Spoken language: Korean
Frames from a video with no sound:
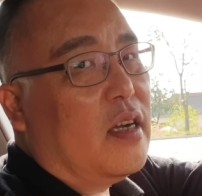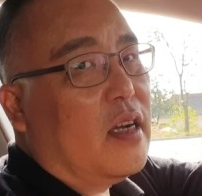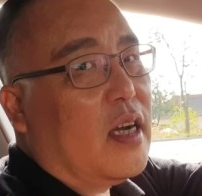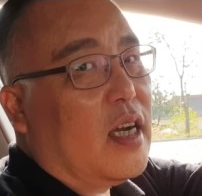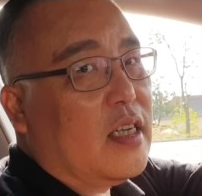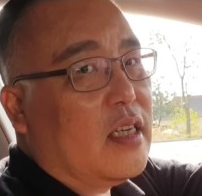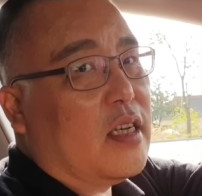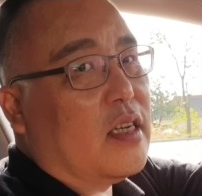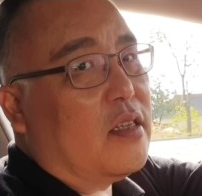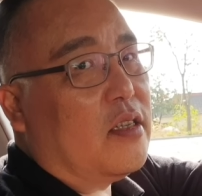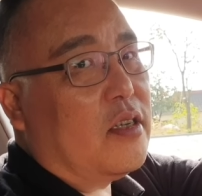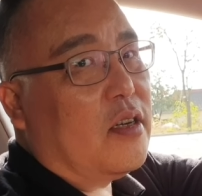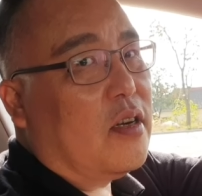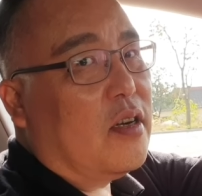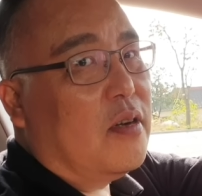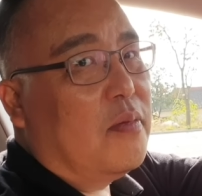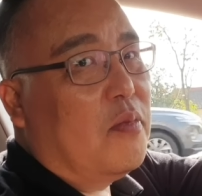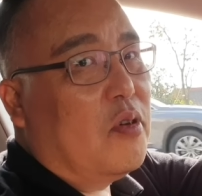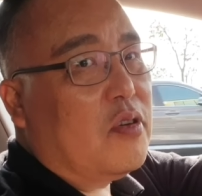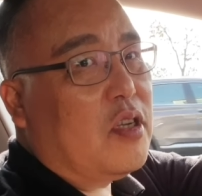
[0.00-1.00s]
아시겠죠
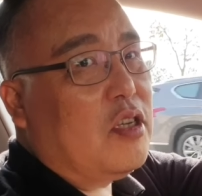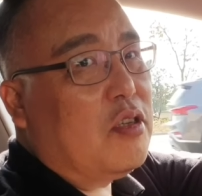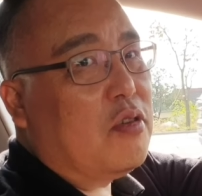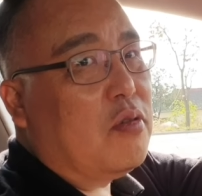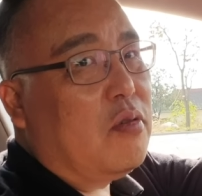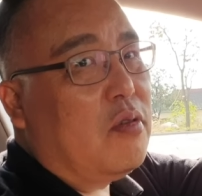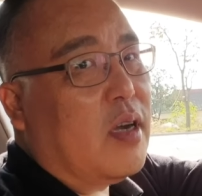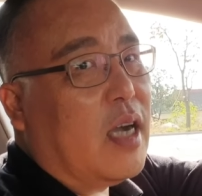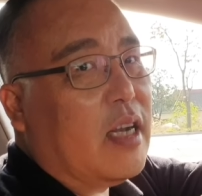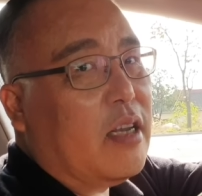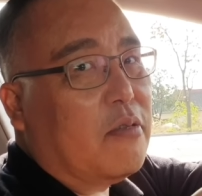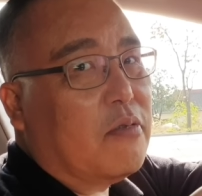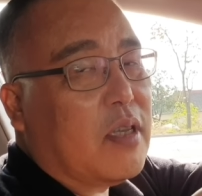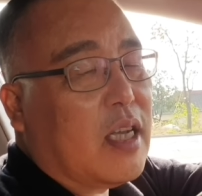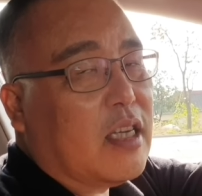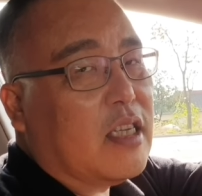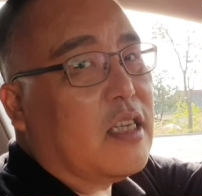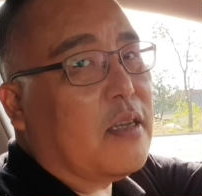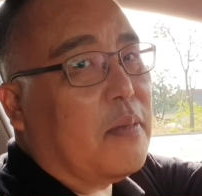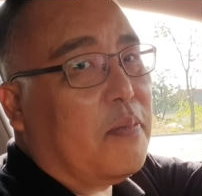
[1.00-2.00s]
뭐 기술도 아니고
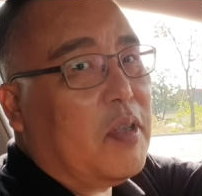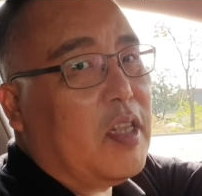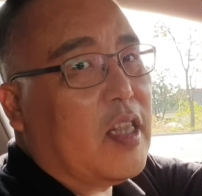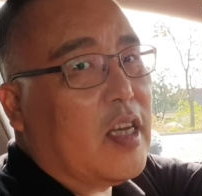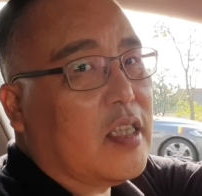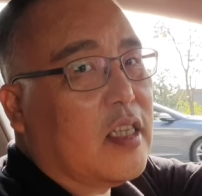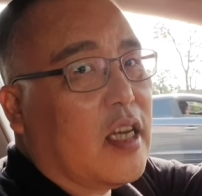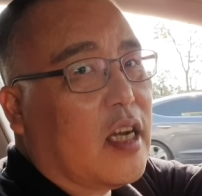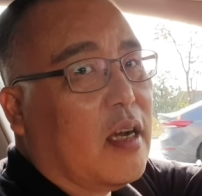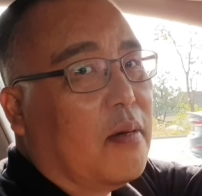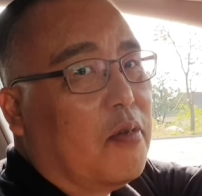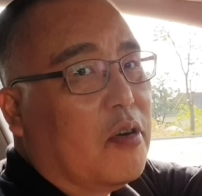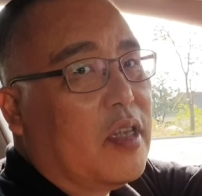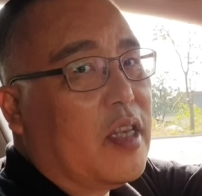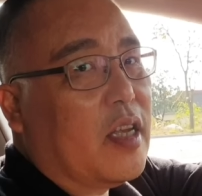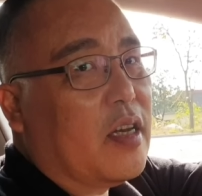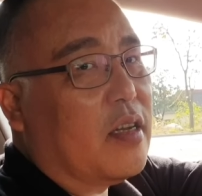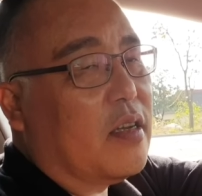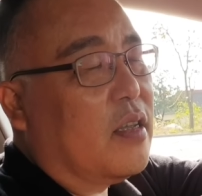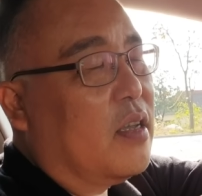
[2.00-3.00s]
상식입니다 제가 볼
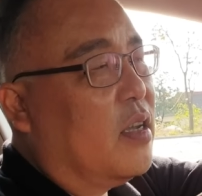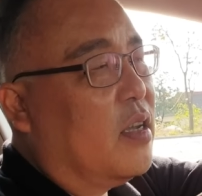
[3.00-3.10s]
때는